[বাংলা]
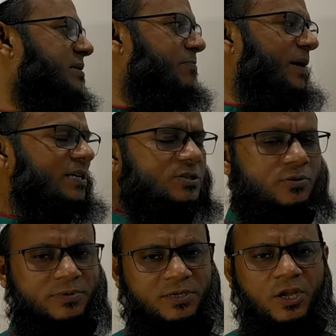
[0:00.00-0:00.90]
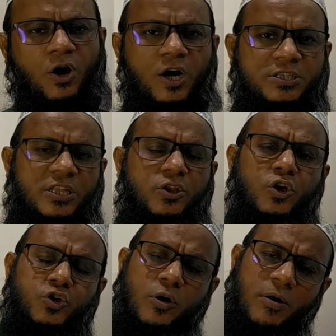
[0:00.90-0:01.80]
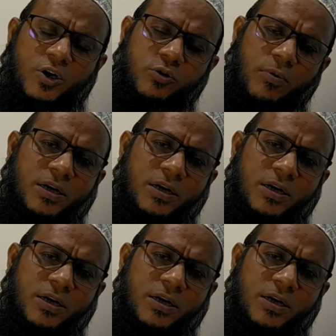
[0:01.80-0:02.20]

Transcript: হবে একটা মাইনাস হবে অর্থাৎ সমান